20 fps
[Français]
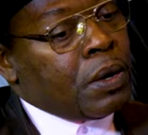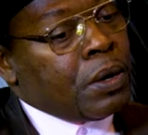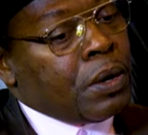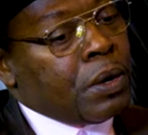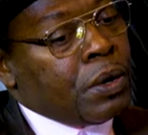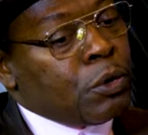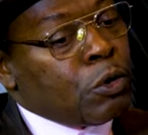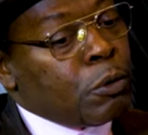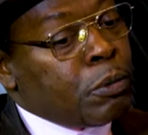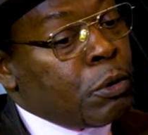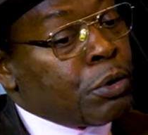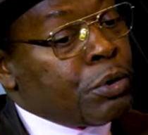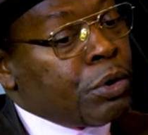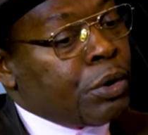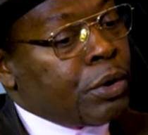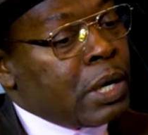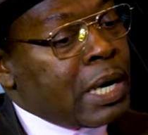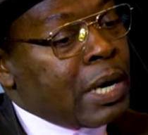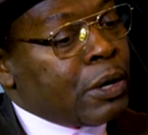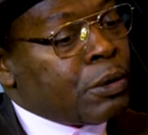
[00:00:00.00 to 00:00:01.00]
euh, Le
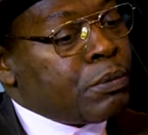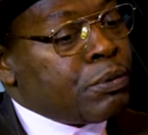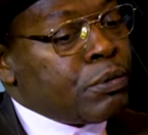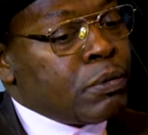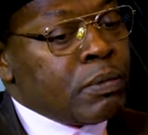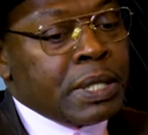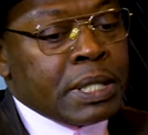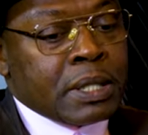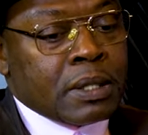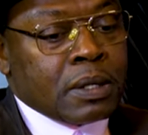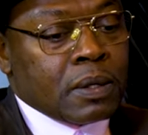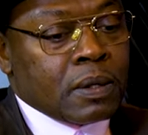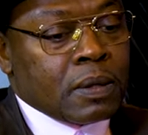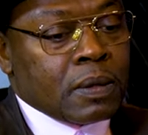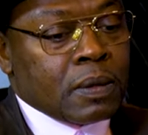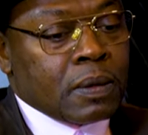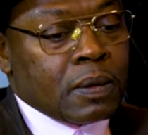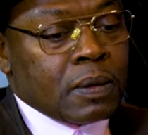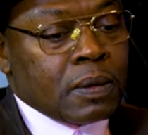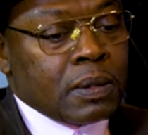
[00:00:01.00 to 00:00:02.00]
procureur de la République
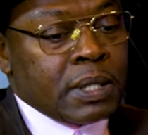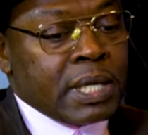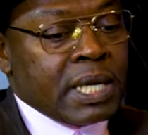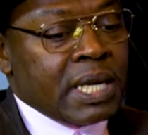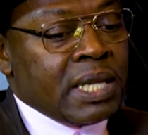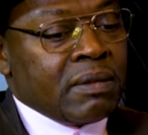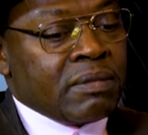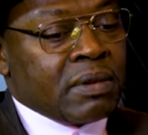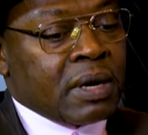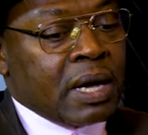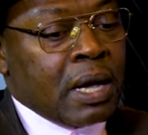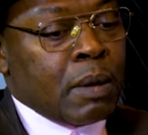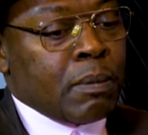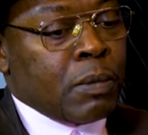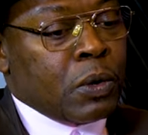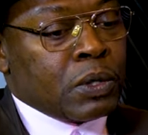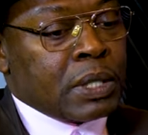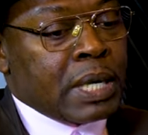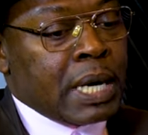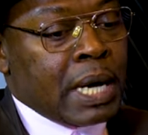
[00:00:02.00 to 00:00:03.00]
délivre un
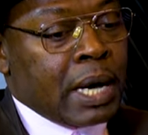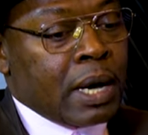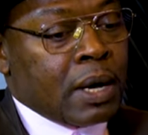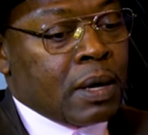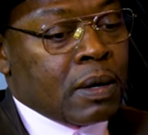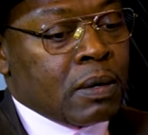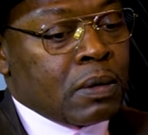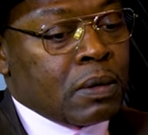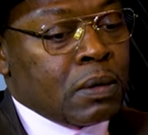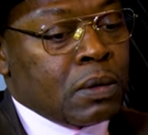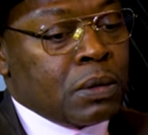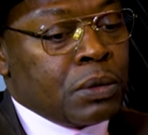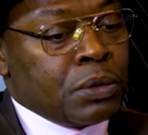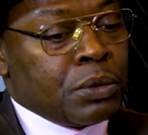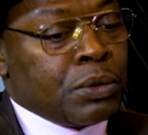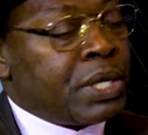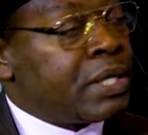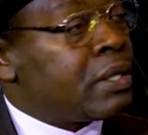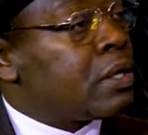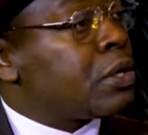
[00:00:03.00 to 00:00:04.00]
mandat
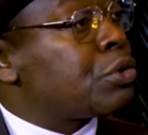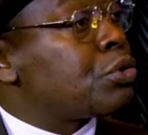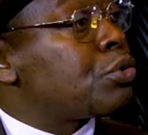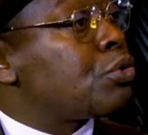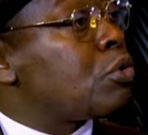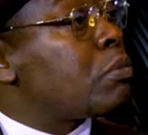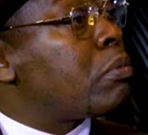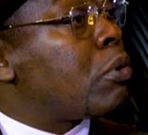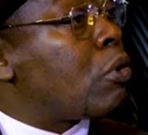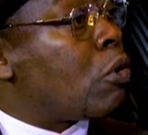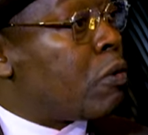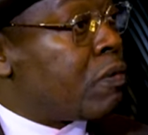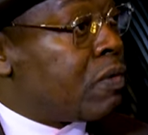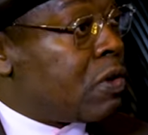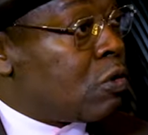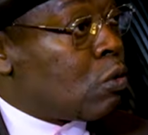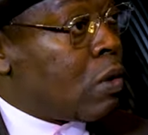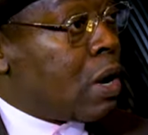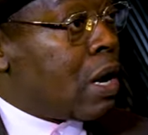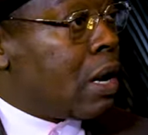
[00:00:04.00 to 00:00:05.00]
de détention
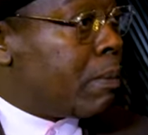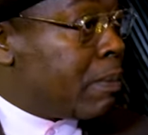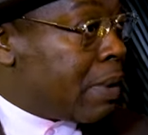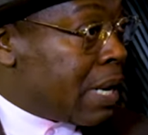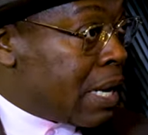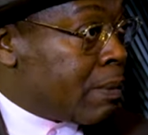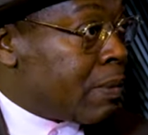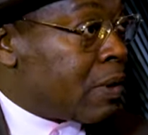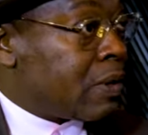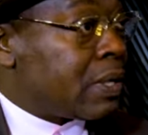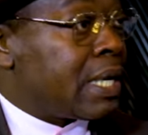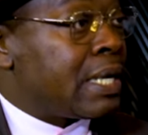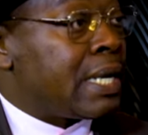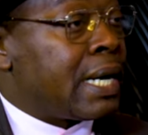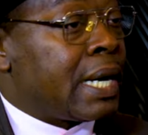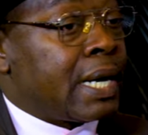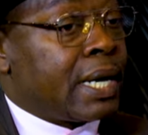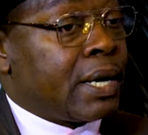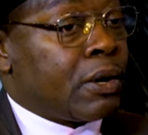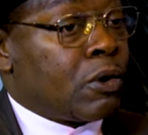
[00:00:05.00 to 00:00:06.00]
provisoire, pas un mandat
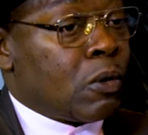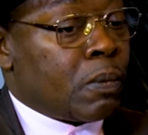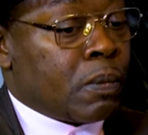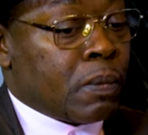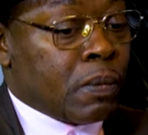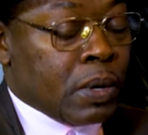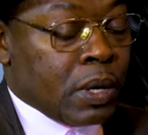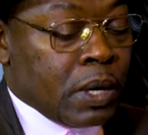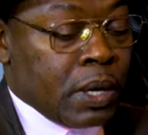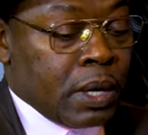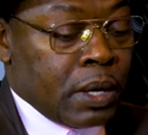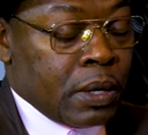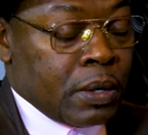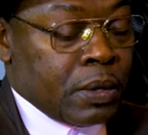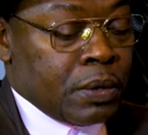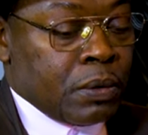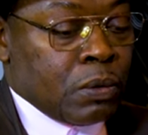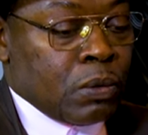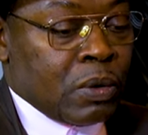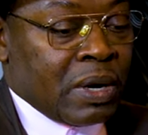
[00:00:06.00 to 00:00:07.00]
d'arrêt comme
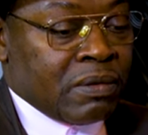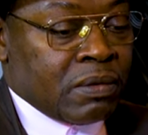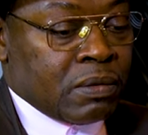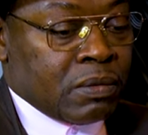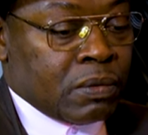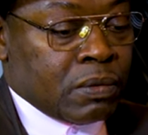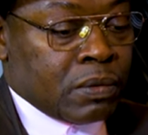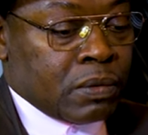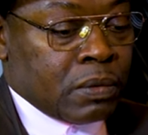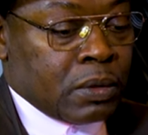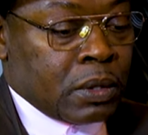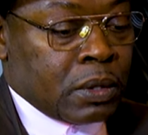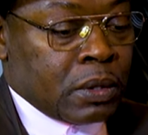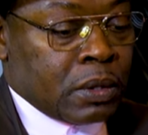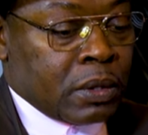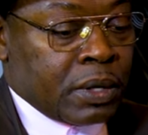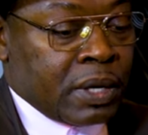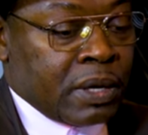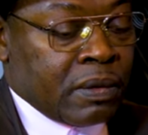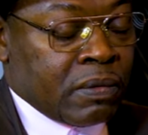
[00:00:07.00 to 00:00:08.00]
nous l'avons
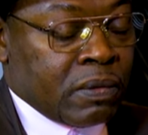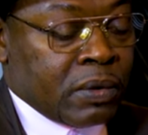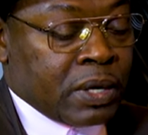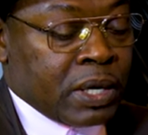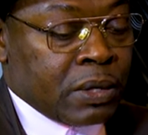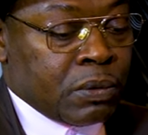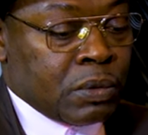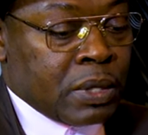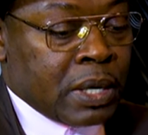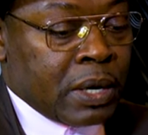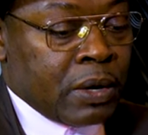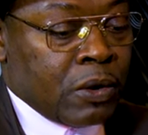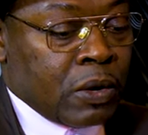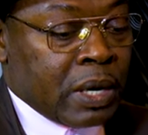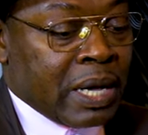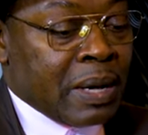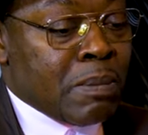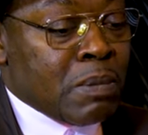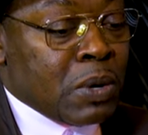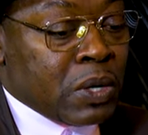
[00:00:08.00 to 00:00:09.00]
euh, évoqué tout à
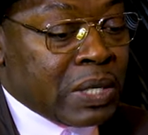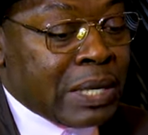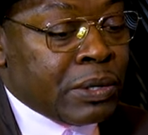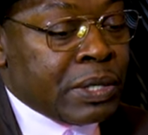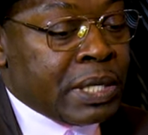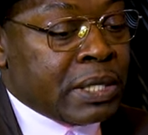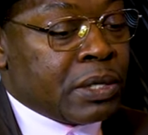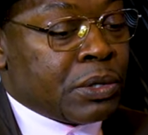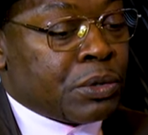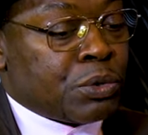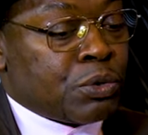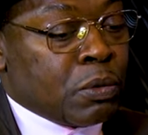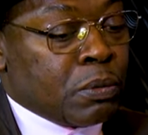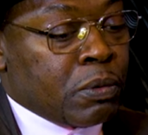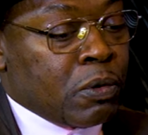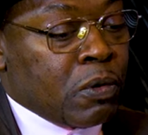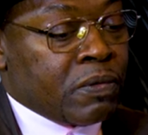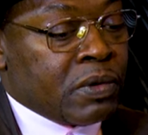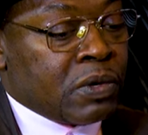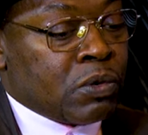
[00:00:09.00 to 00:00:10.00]
l'heure, un mandat de détention
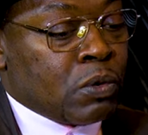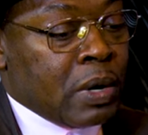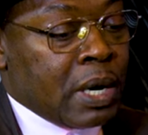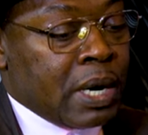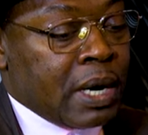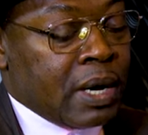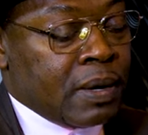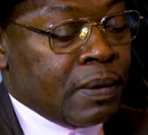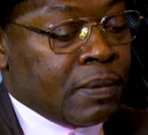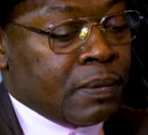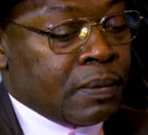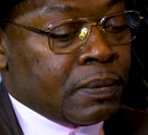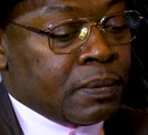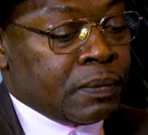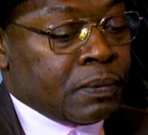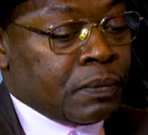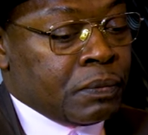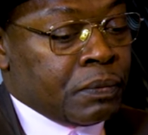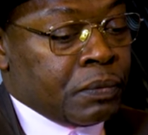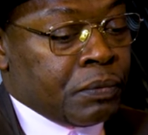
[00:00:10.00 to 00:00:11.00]
provisoire.
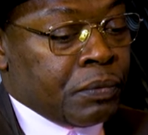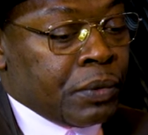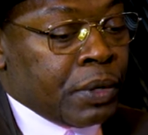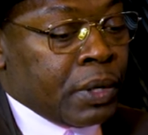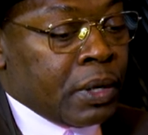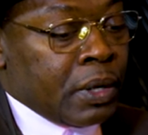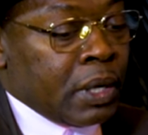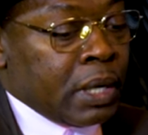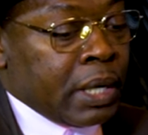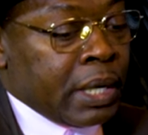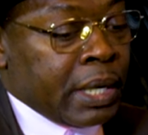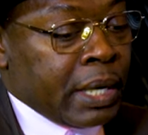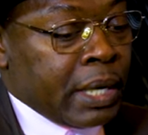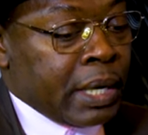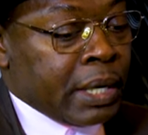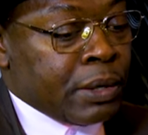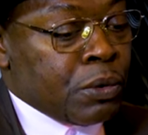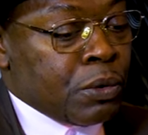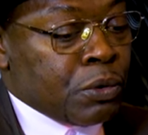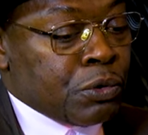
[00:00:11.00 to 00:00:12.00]

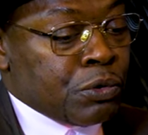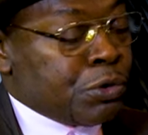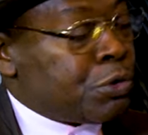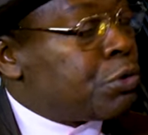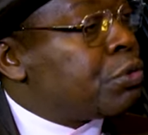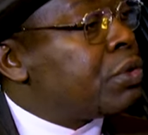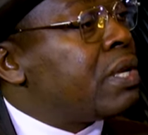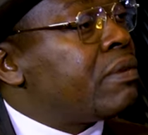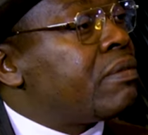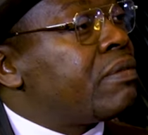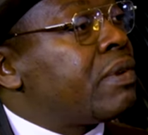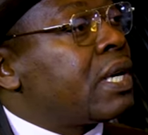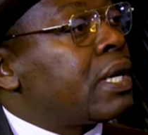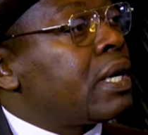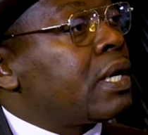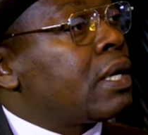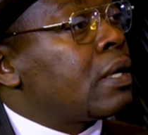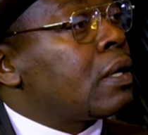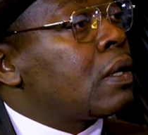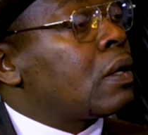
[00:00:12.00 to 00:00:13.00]
Et donc, je suis
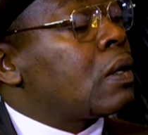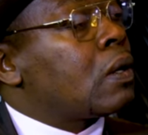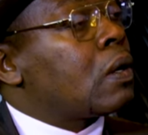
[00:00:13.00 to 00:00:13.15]
déféré